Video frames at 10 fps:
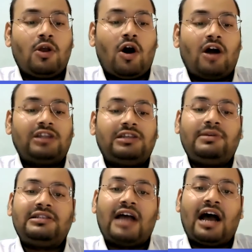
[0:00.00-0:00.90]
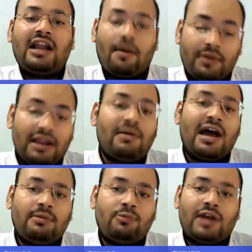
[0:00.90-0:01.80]
और जब इंसान अपने
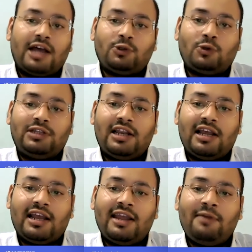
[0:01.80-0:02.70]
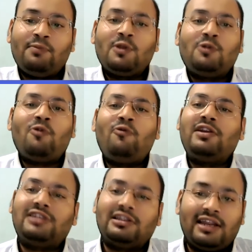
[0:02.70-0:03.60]
बारे में बुरा सोचने लगे तो फिर
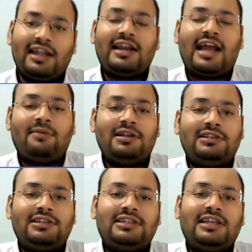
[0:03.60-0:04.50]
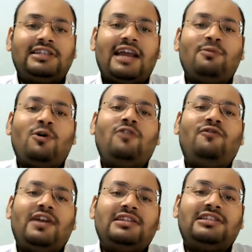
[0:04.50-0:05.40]
जितने डायमेंशन हैं चाहे हम
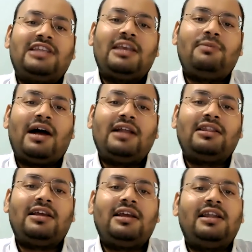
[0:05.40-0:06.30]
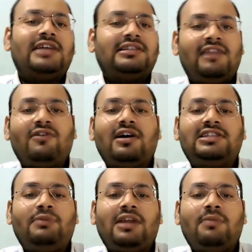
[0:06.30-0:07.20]
कॉन्फिडेंस की बात करें चाहे सेल्फ
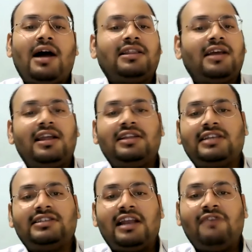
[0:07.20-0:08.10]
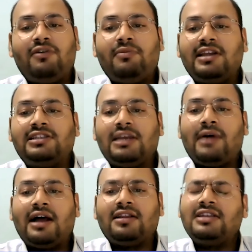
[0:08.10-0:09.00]
कंसेप्ट की बात करें चाहे सेल्फ इमेज
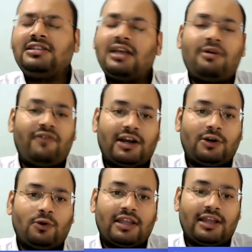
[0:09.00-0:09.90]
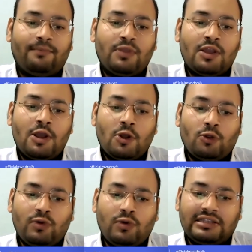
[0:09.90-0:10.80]
की बात करें सब अफेक्ट होते हैं
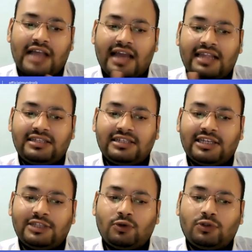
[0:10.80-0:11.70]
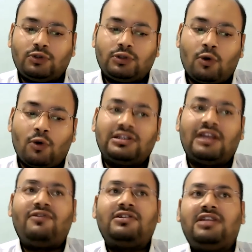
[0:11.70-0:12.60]
तो ये सारी चीजें जो लो
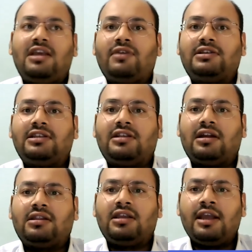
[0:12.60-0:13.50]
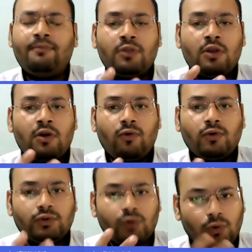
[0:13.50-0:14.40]
सेल्फ स्टीम विकसित करती हैं वो
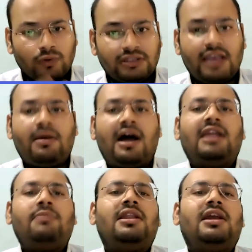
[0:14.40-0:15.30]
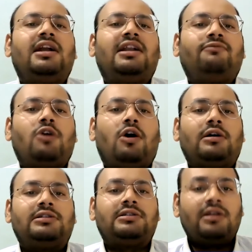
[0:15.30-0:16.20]
उसको उसके बारे में नेगेटिव
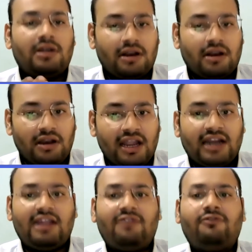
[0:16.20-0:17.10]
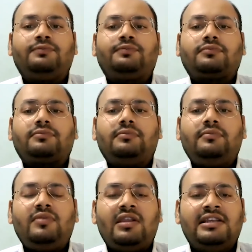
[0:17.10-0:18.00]
थॉट्स नेगेटिव
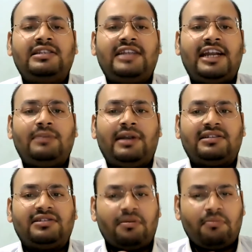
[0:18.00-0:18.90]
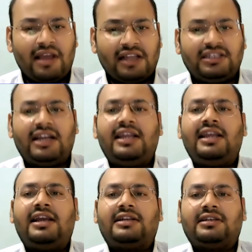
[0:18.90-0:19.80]
स्टेटमेंट्स मैं अच्छा नहीं
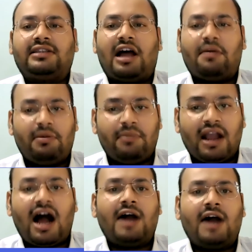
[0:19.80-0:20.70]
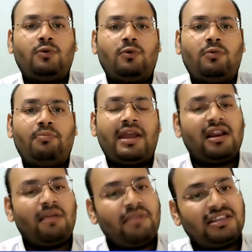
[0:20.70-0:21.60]
कर सकता मैं बेकार हूं मैं एक
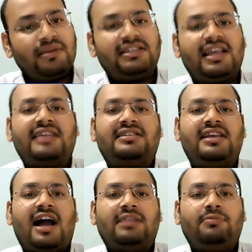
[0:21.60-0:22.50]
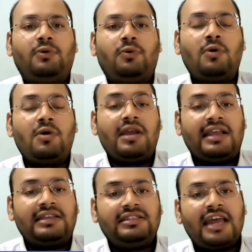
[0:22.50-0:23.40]
लंबे समय से ऐसे ही आदमी हूँ
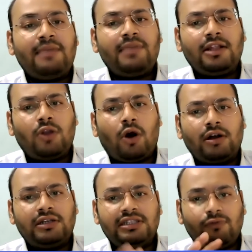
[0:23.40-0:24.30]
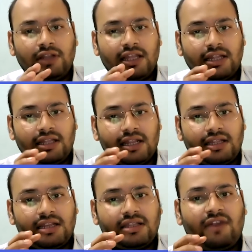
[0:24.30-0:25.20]
इस टाइप के थॉट से वो धीरे धीरे
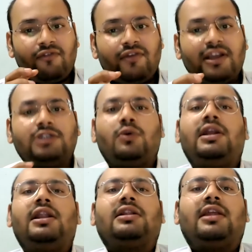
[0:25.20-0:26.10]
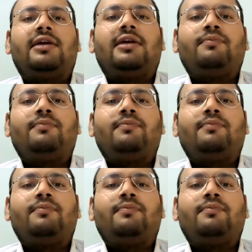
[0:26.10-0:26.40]
धीरे धीरे फिक्स होने लगते हैं